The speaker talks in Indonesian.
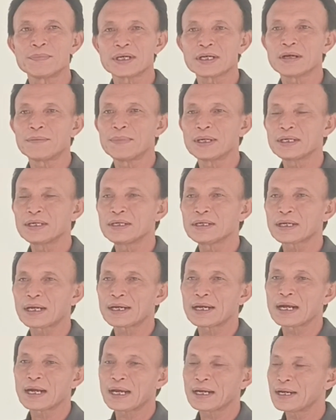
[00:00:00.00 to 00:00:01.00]
teman-teman
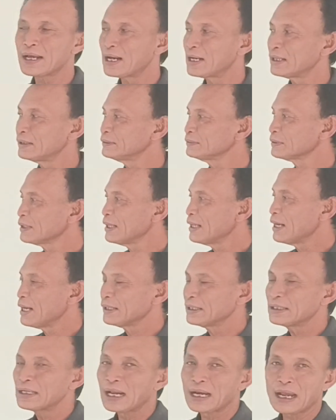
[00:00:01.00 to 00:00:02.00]
kadang-kadang
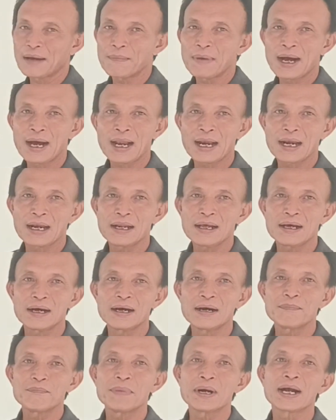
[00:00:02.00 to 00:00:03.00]
di dalam hal
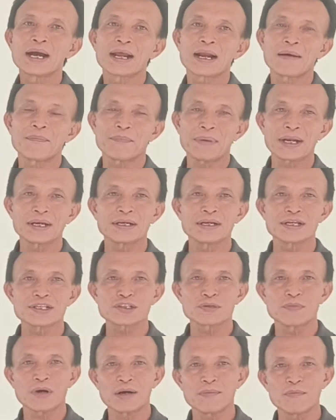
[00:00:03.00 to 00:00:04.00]
penggarapan
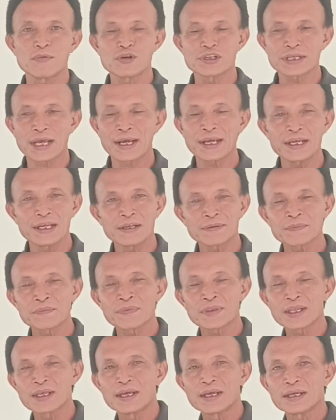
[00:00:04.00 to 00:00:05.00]
sebuah bonsai
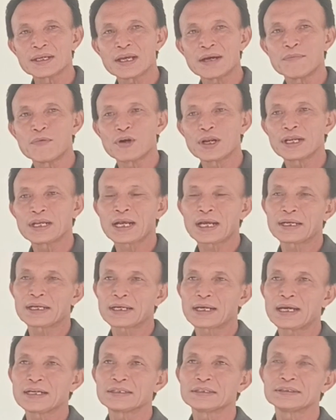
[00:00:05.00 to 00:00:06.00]
ya boleh
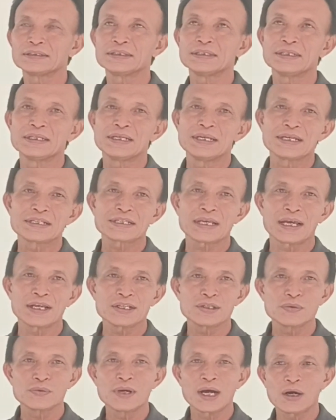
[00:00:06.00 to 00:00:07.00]
dikatakan
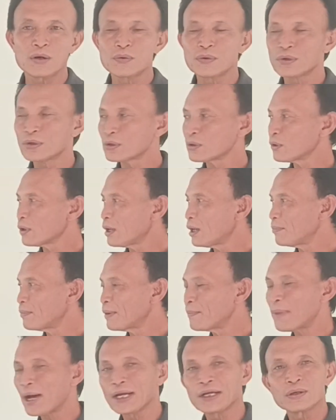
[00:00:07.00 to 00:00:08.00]
saya juga um, eh,
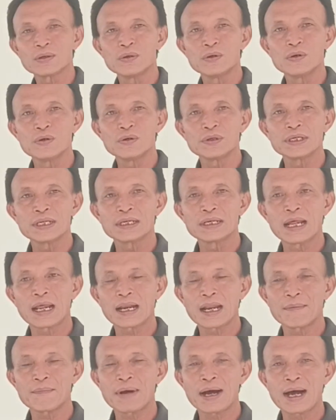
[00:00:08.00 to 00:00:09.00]
membantu di
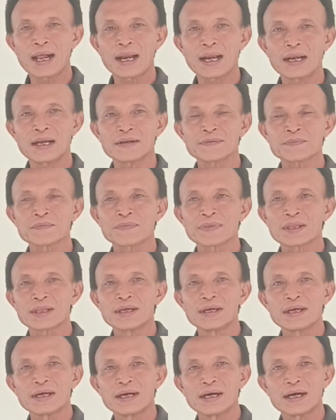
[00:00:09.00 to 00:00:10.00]
dalam hal
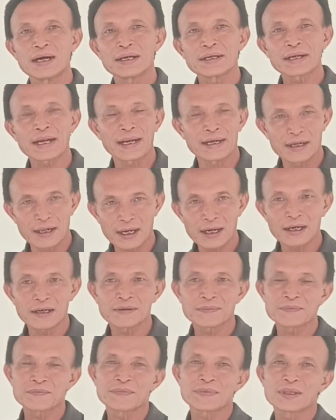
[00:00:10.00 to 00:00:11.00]
uh, trainer
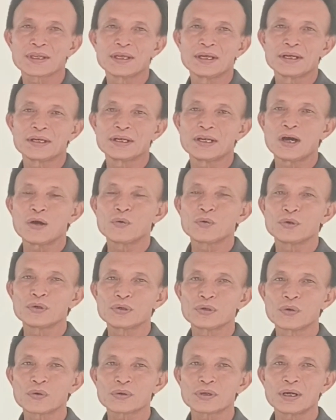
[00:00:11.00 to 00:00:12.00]
nah,
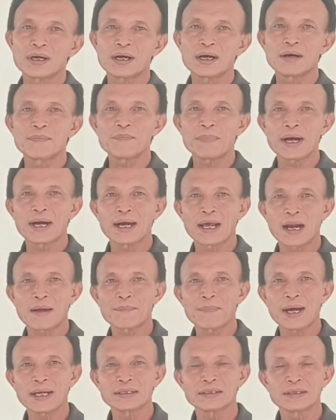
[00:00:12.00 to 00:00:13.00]
untuk uh,
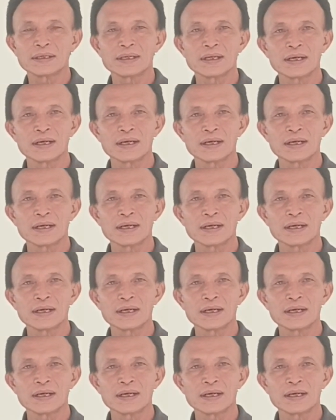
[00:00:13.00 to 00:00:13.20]
penggarapan